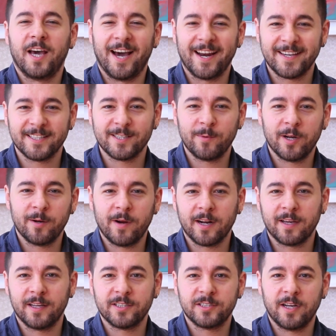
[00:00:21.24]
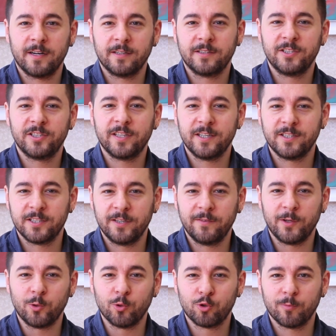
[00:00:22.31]
Herkese merhaba arkadaşlar. Dişleş
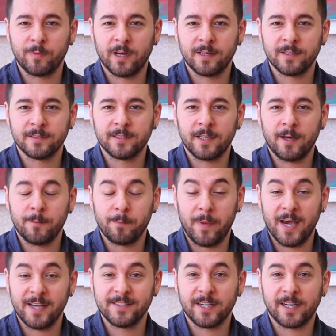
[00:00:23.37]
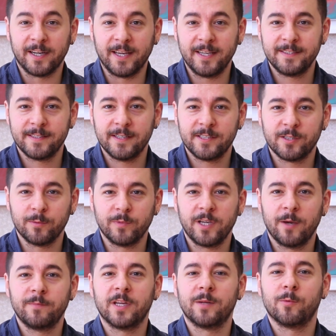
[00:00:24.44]
TV YouTube kanalında Beyaz Yaka Ne İster isimli
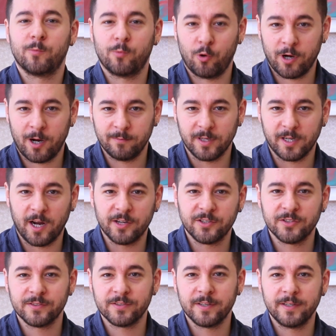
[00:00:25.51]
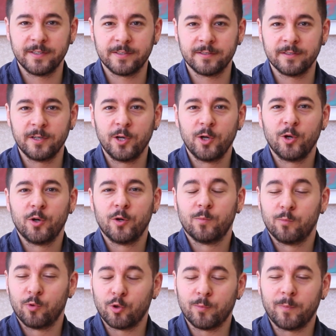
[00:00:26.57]
yepyeni bir programla karşınızdayız.
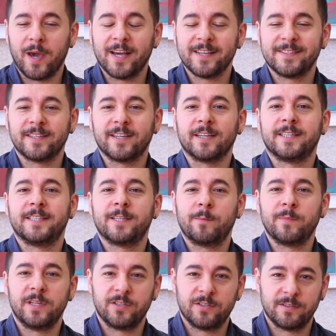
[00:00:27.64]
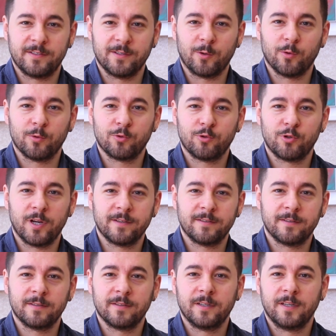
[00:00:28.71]
Bugün Beyaz Yaka kitap ilişkisini
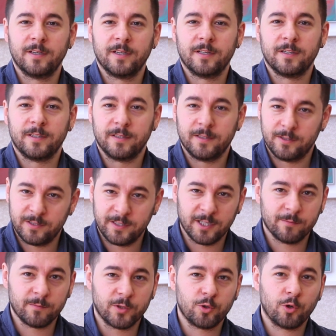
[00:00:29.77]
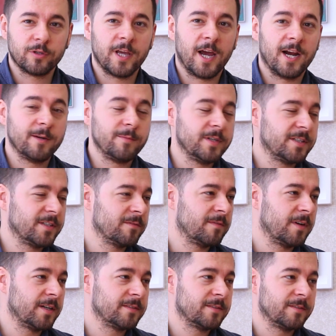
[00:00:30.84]
konuşacağız. Yanımda çok değerli bir
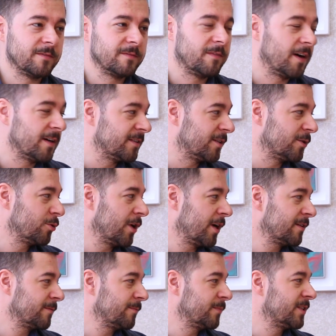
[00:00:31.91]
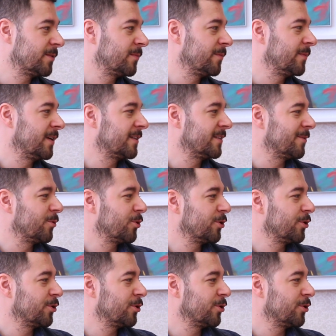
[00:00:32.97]
isim var. Fatih Güner bizimle birlikte